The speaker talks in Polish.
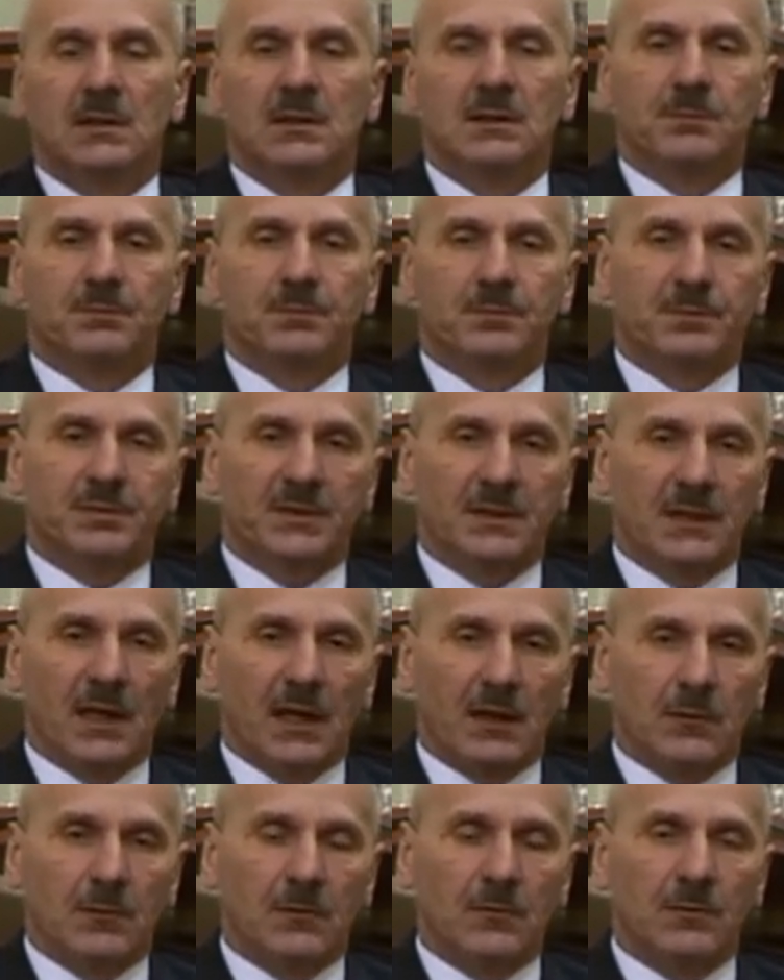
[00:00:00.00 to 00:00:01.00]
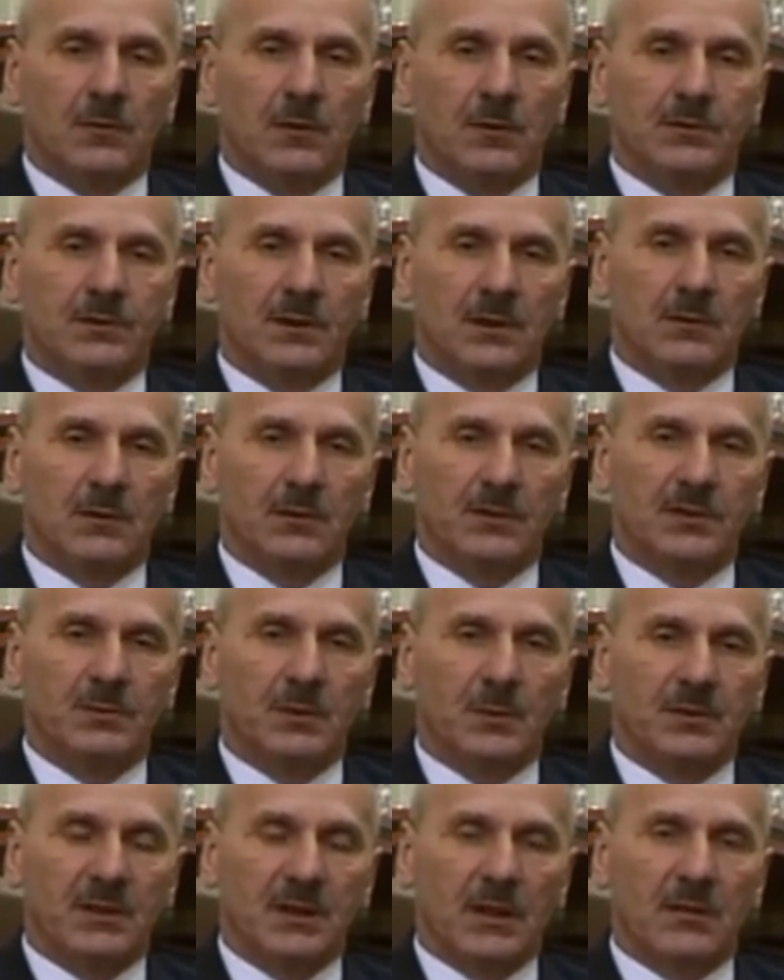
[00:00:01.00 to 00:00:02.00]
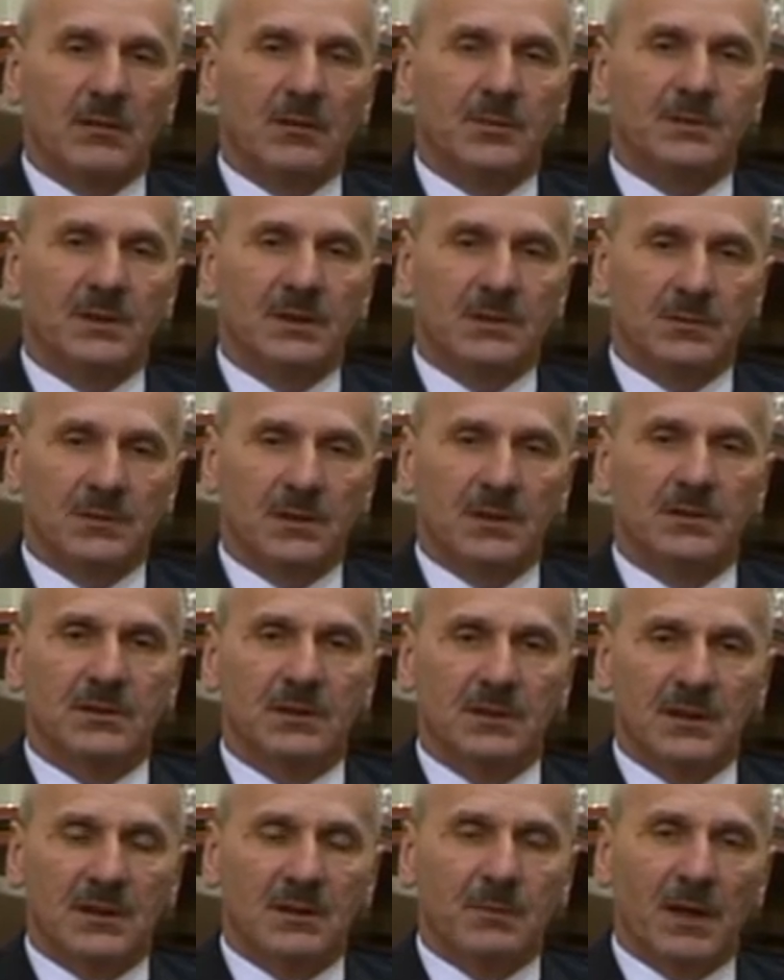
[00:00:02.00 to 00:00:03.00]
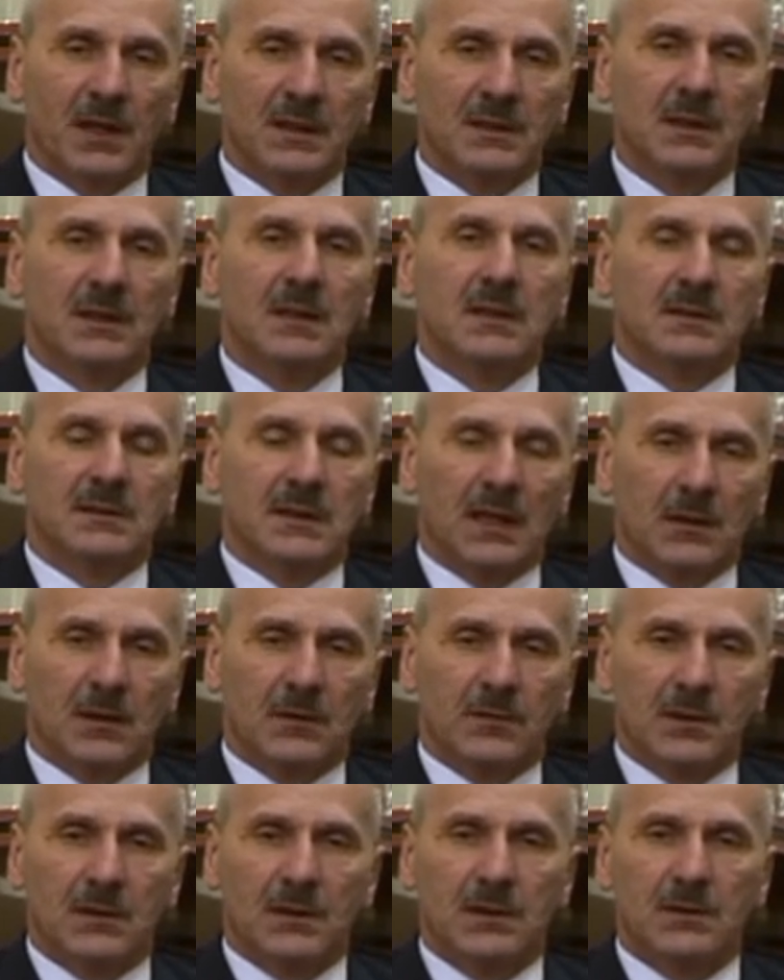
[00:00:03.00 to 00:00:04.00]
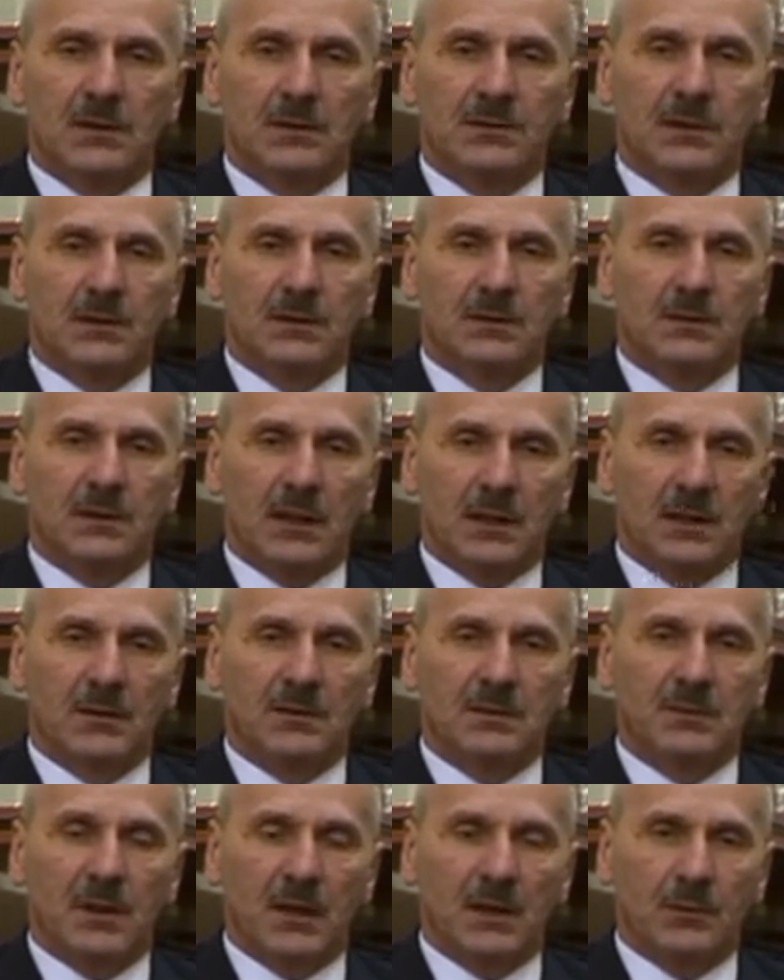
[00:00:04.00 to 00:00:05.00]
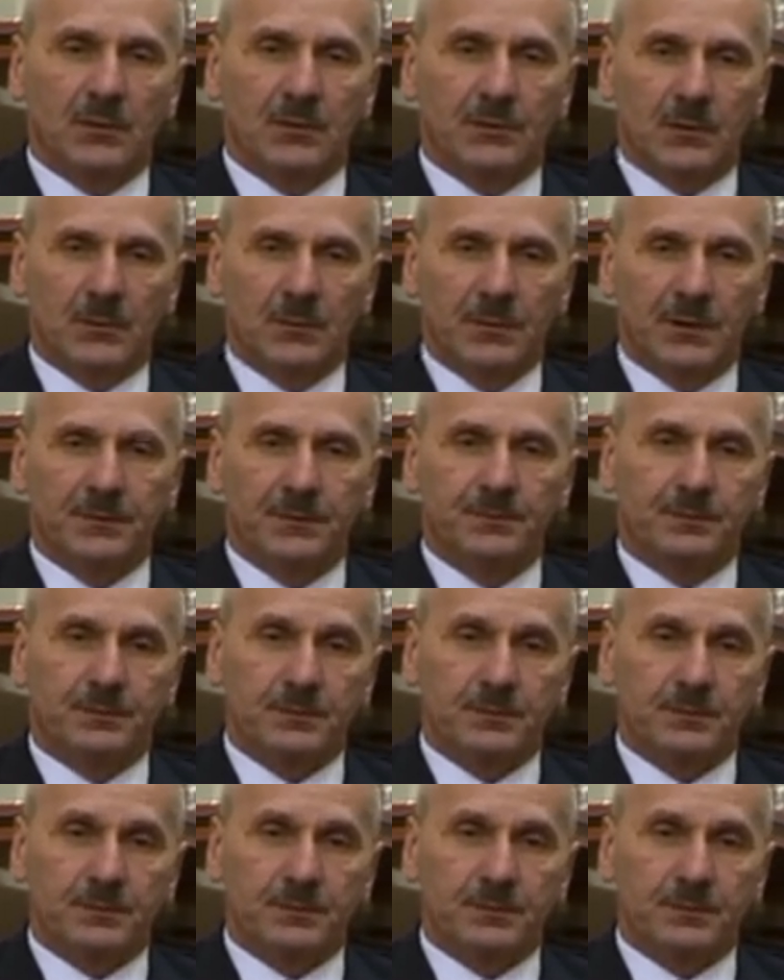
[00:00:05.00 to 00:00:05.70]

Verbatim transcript: y, przetargów, oszczędności przetargów przesunięć innych prac, tak aby takie zmiany muszą być.